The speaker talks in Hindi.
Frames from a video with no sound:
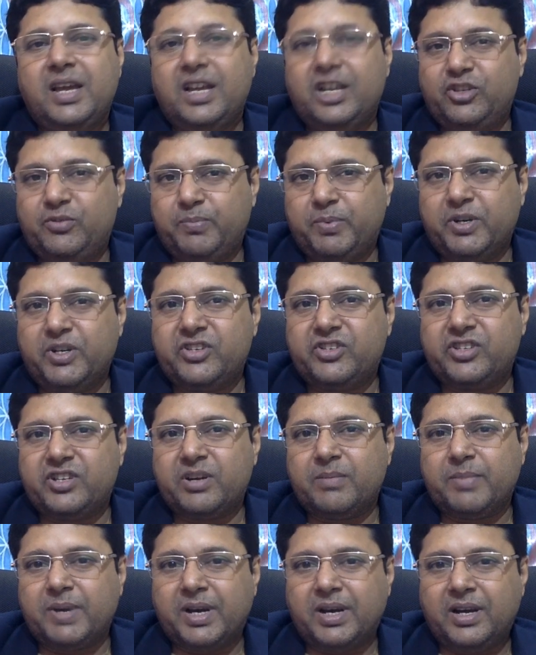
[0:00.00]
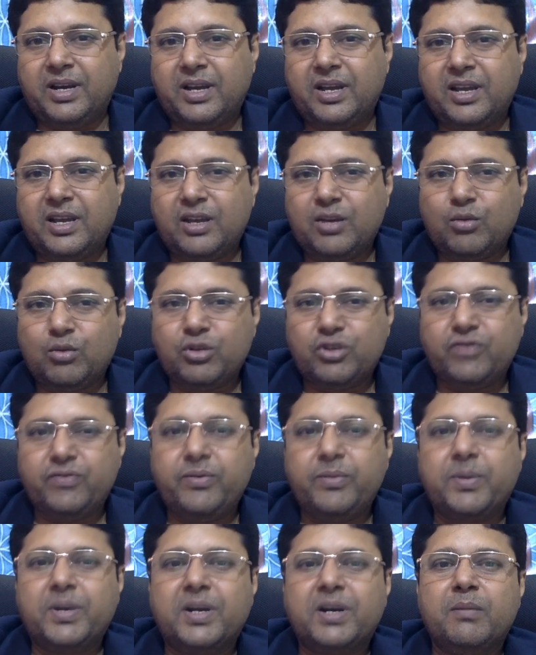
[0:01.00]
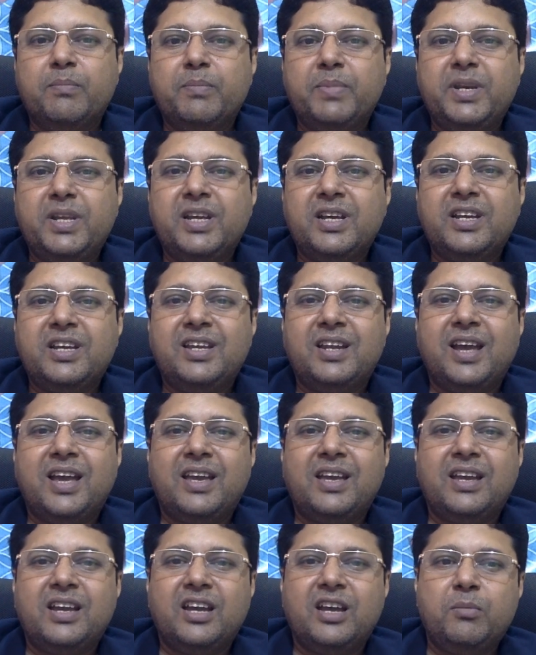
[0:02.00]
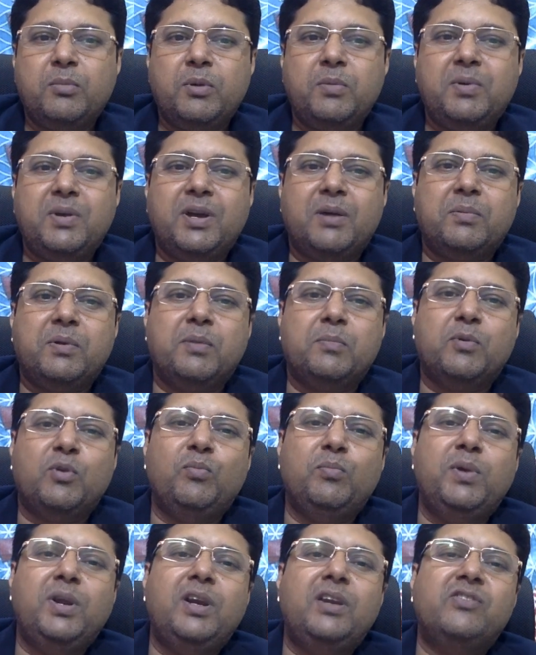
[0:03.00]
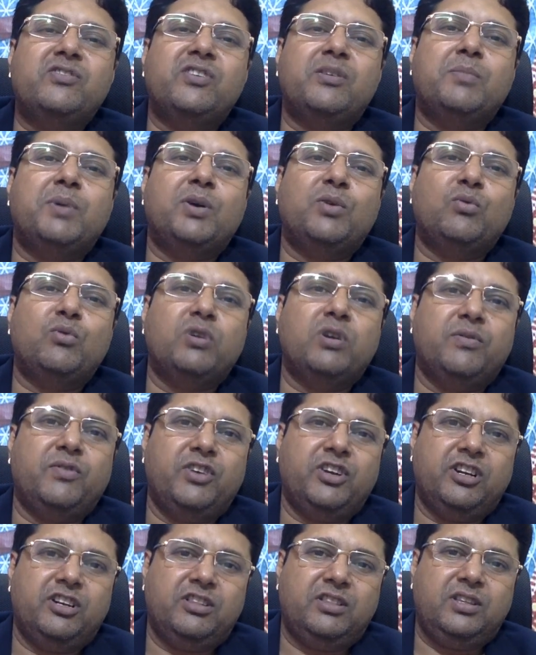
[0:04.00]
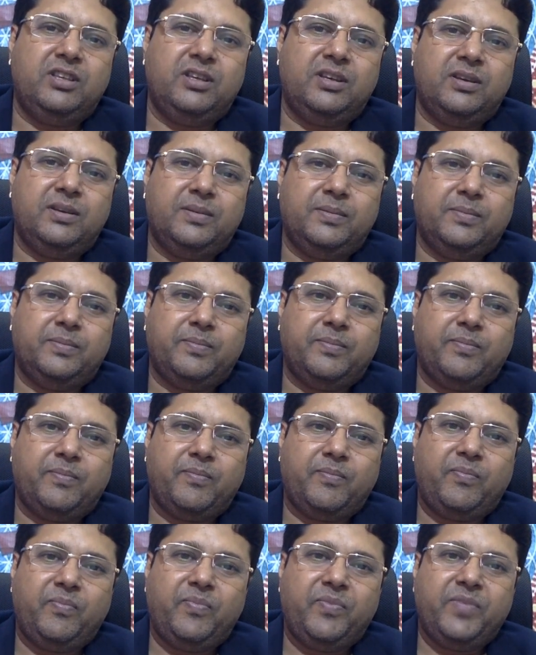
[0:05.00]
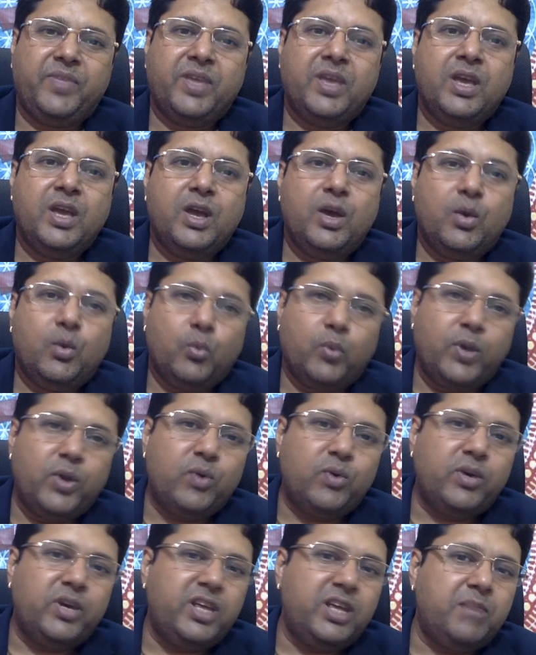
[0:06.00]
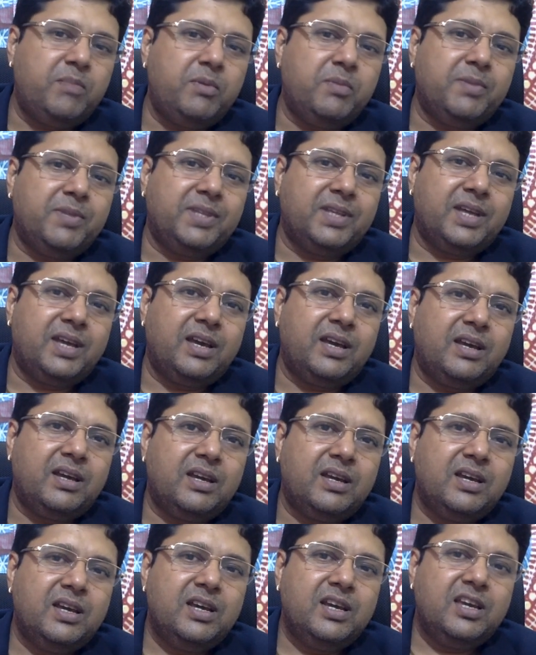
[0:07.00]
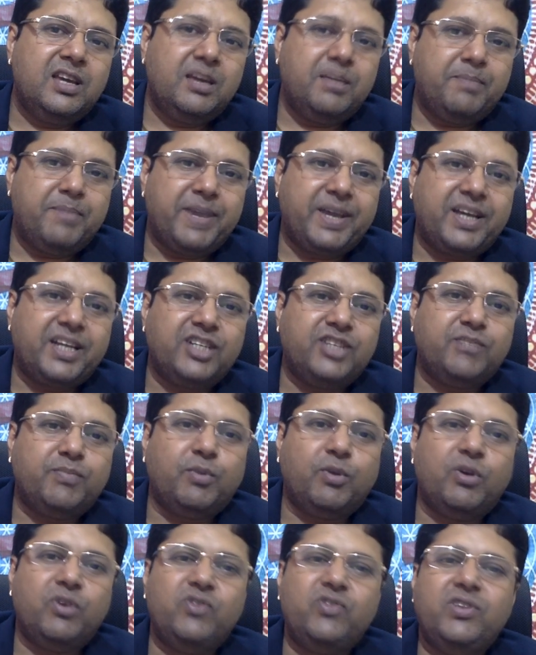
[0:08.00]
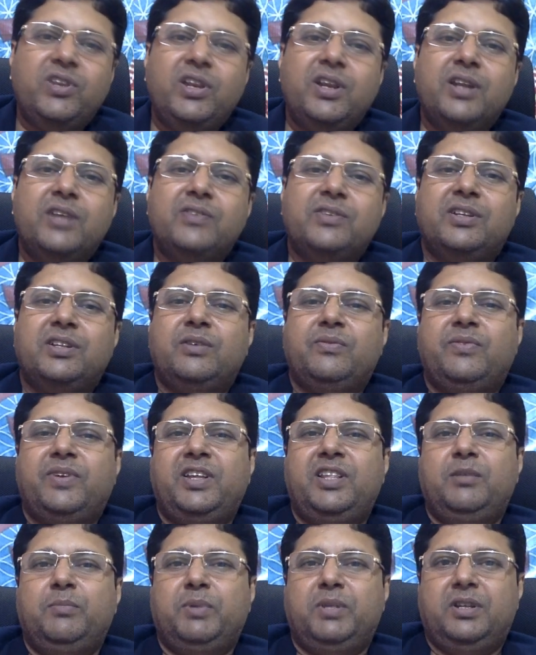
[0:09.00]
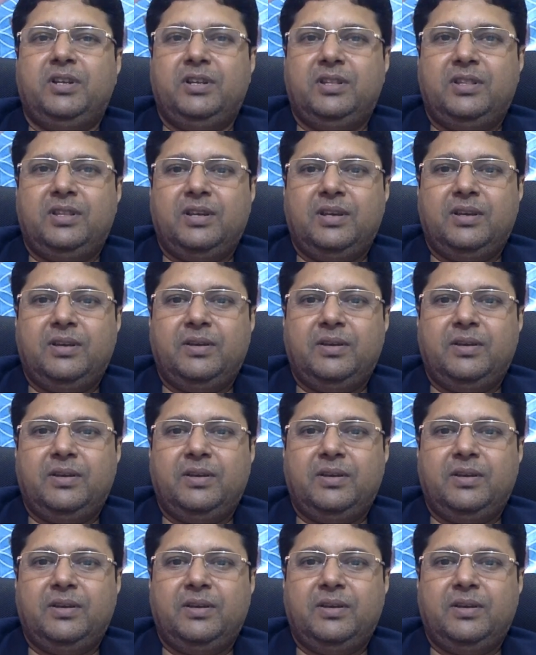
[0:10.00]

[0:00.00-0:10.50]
एक्सपर्ट्स का मानना है कि कुछ बीमा कंपनियां किराए के घर में भी आपके बहुमूल्य सामान को कवर करती है वहीं उन्होंने ये भी बताया कि पैकेज पॉलिसी लेना ज़्यादा फायदेमंद रहता है